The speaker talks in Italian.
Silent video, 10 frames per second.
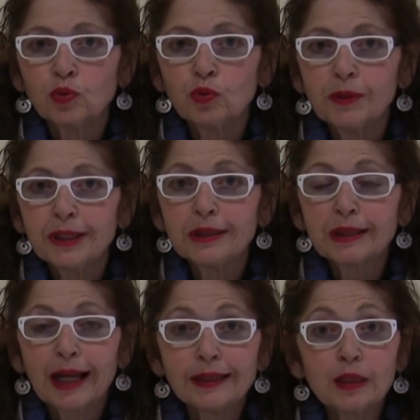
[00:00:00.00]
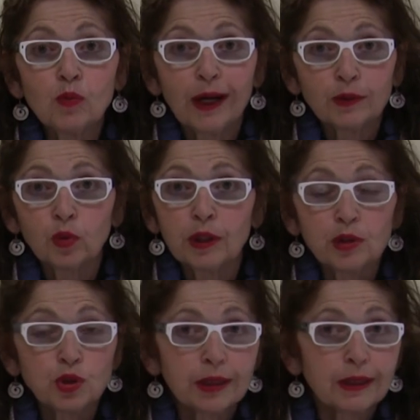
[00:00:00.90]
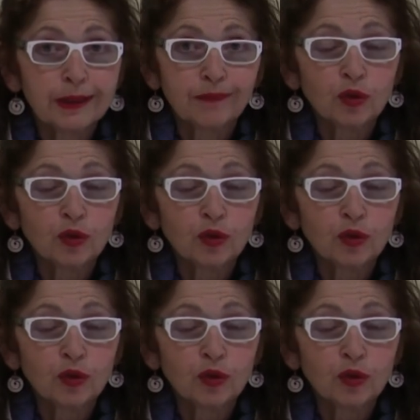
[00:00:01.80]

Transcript: di umidità adeguato che in genere